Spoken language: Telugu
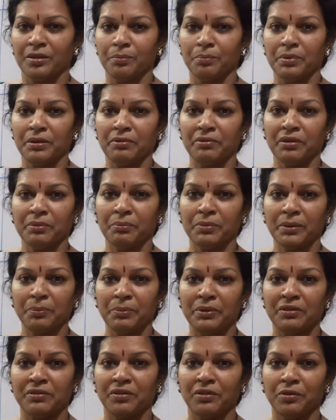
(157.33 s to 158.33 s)
పీ వన్ బై
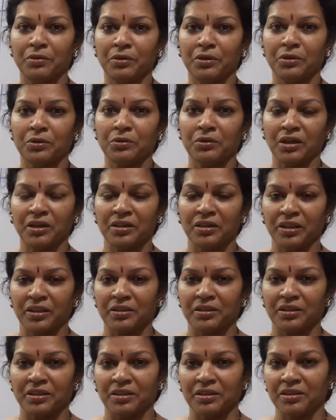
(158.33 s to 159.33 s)
పీ జీరో ఇంటూ హండ్రెడ్
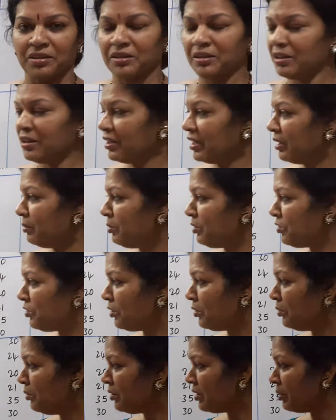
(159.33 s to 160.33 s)
అంతే ఇక్కడ
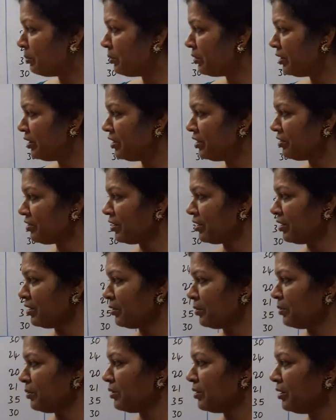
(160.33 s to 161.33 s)
ఏమిచ్చాడు కమోడిటీస్
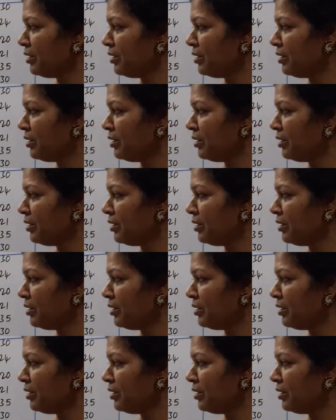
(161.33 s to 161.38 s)
అన్నాడు